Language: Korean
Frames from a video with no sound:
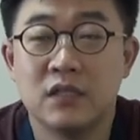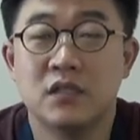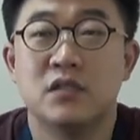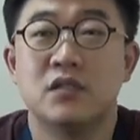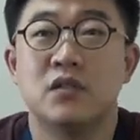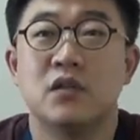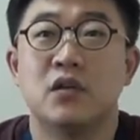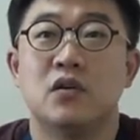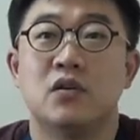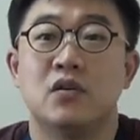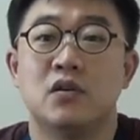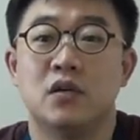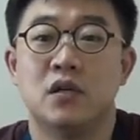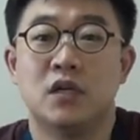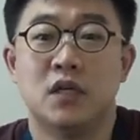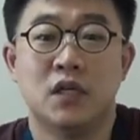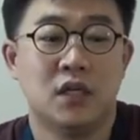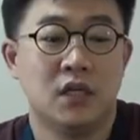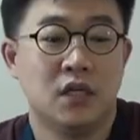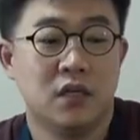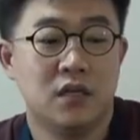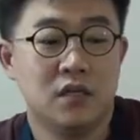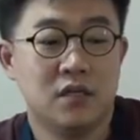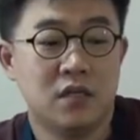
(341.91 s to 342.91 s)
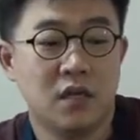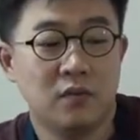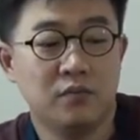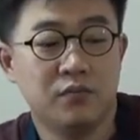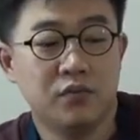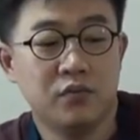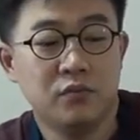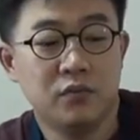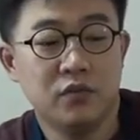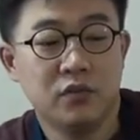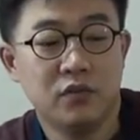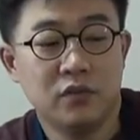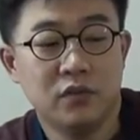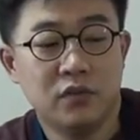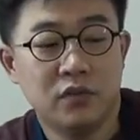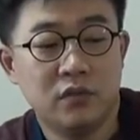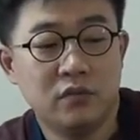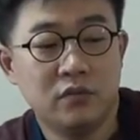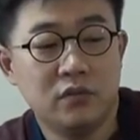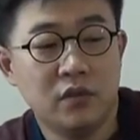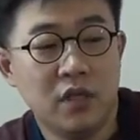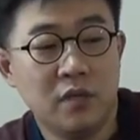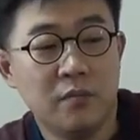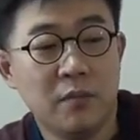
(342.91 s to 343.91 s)
그래서 이 상품은
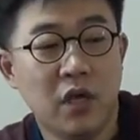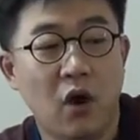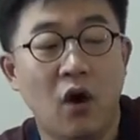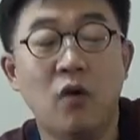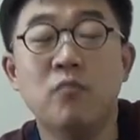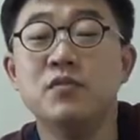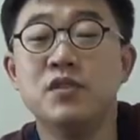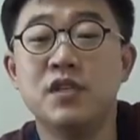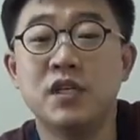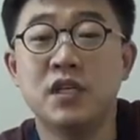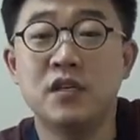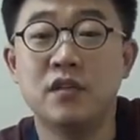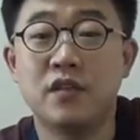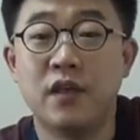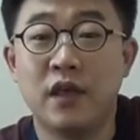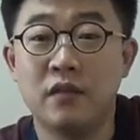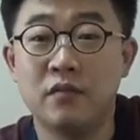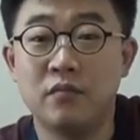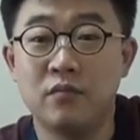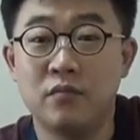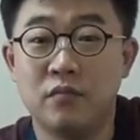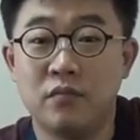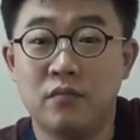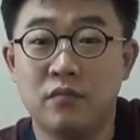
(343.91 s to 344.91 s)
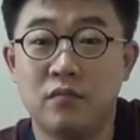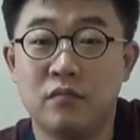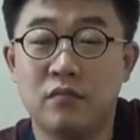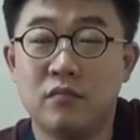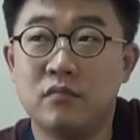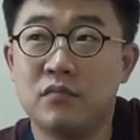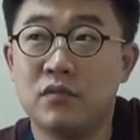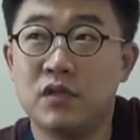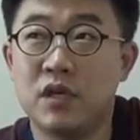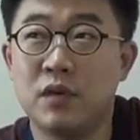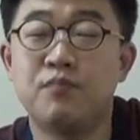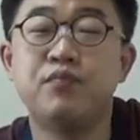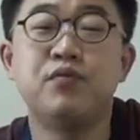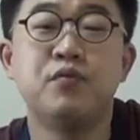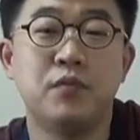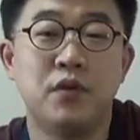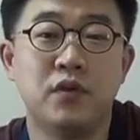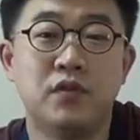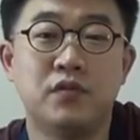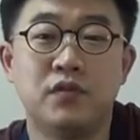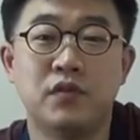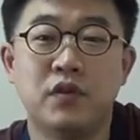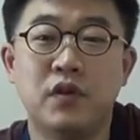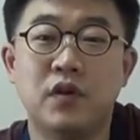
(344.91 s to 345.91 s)
이미 검증이 된
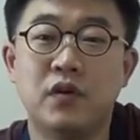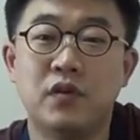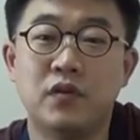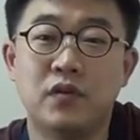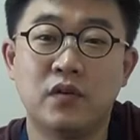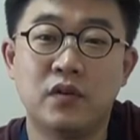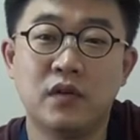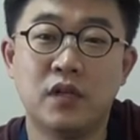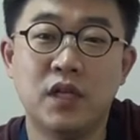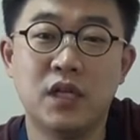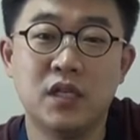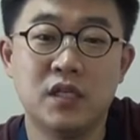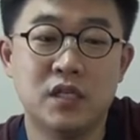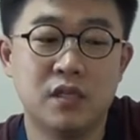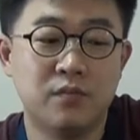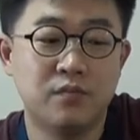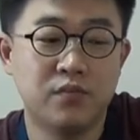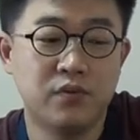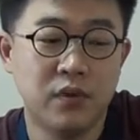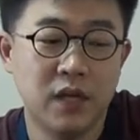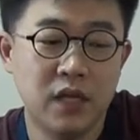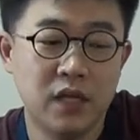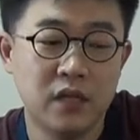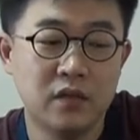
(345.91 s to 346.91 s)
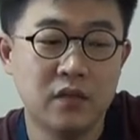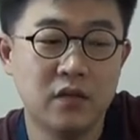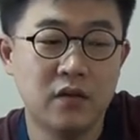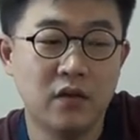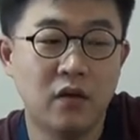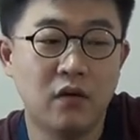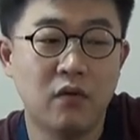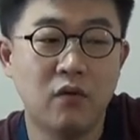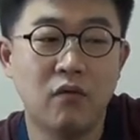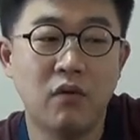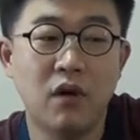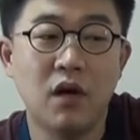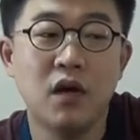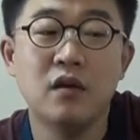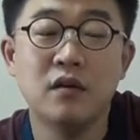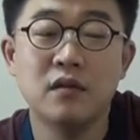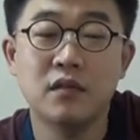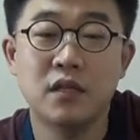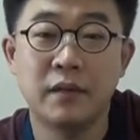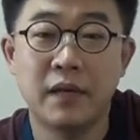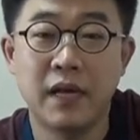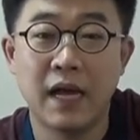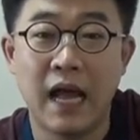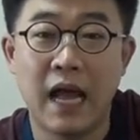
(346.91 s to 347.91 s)
제품이었어요. 근데 이제
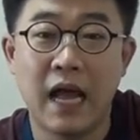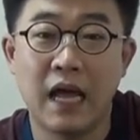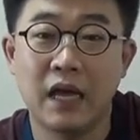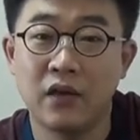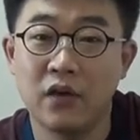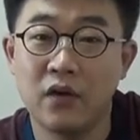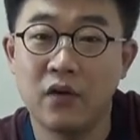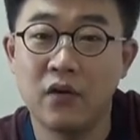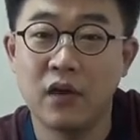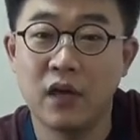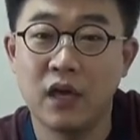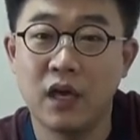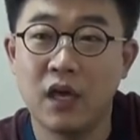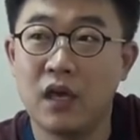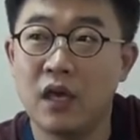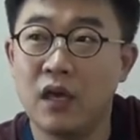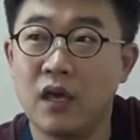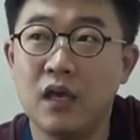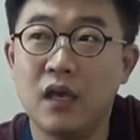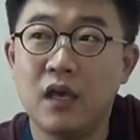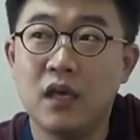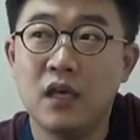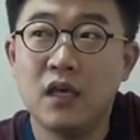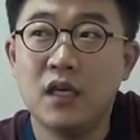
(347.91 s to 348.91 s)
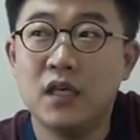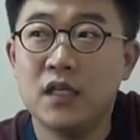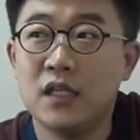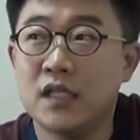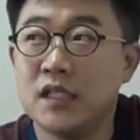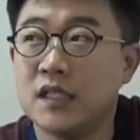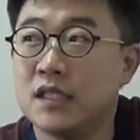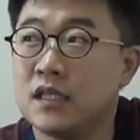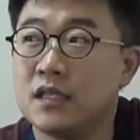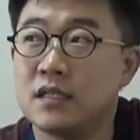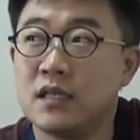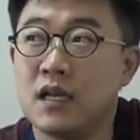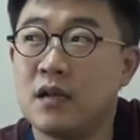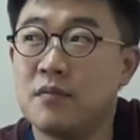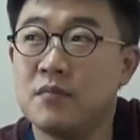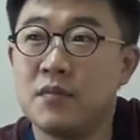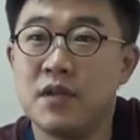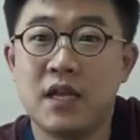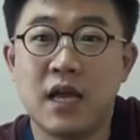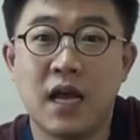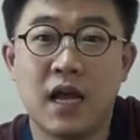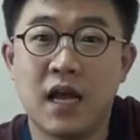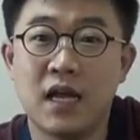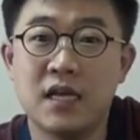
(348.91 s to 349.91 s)
브랜드력과 그다음에 가격에 이제
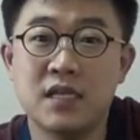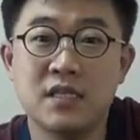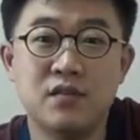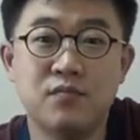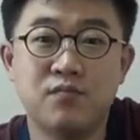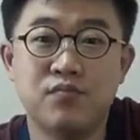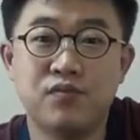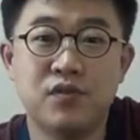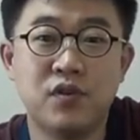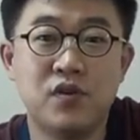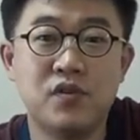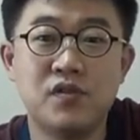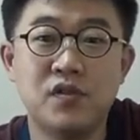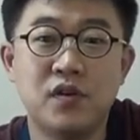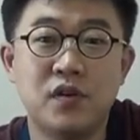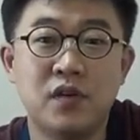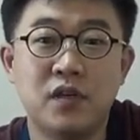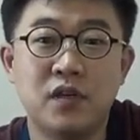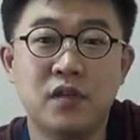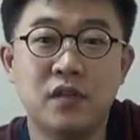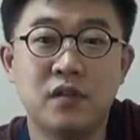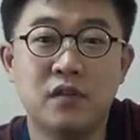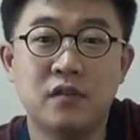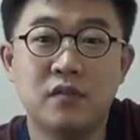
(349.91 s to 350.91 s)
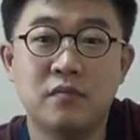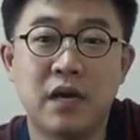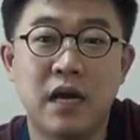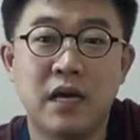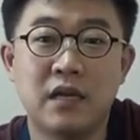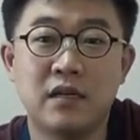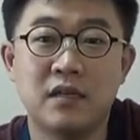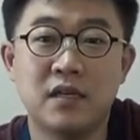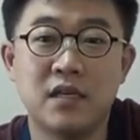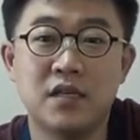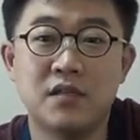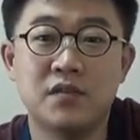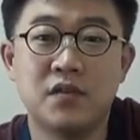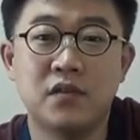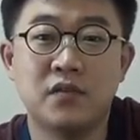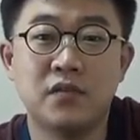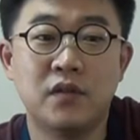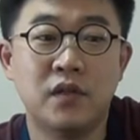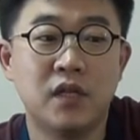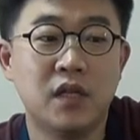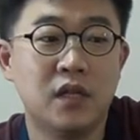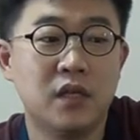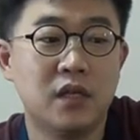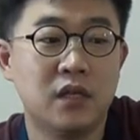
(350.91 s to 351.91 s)
사람들이 약간 이 부정적인 반응이
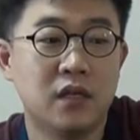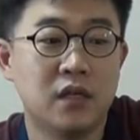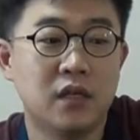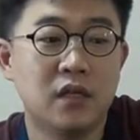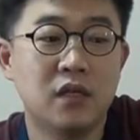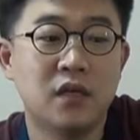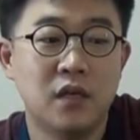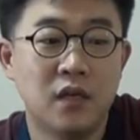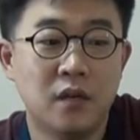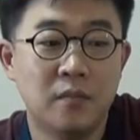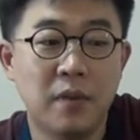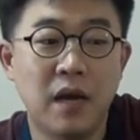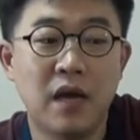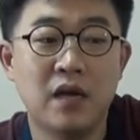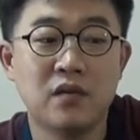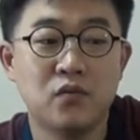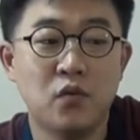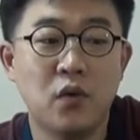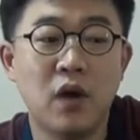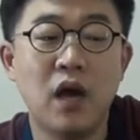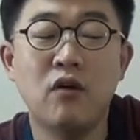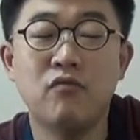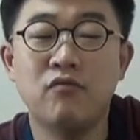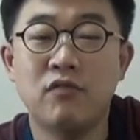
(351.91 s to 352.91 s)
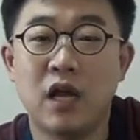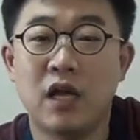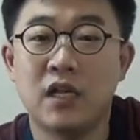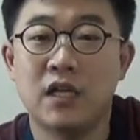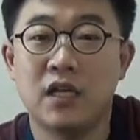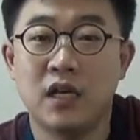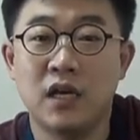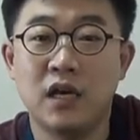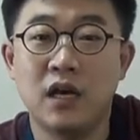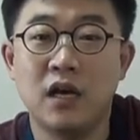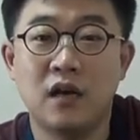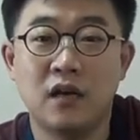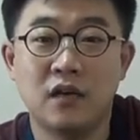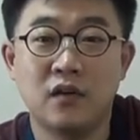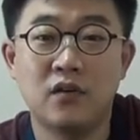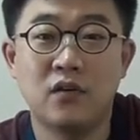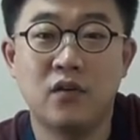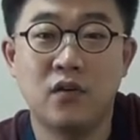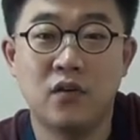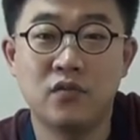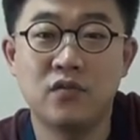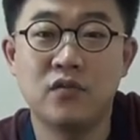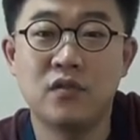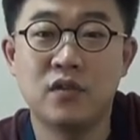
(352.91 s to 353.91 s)
있었는데 방송하고 나니까
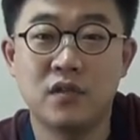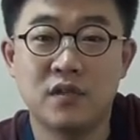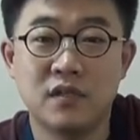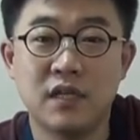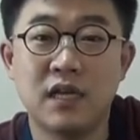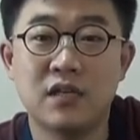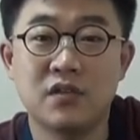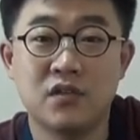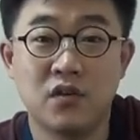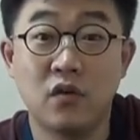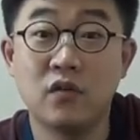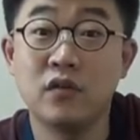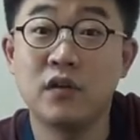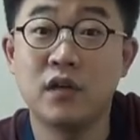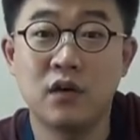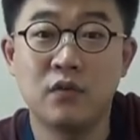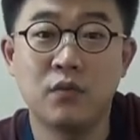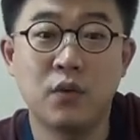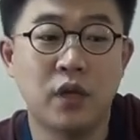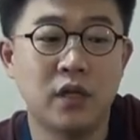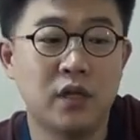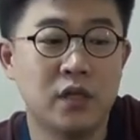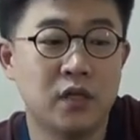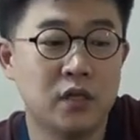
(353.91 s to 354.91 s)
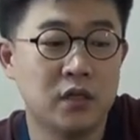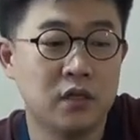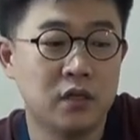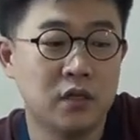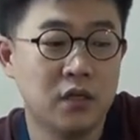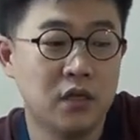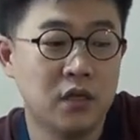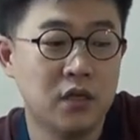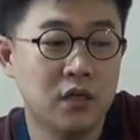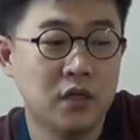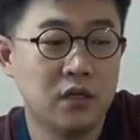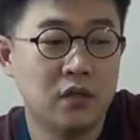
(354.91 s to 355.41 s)
그런 것들이 싹 정리가 되는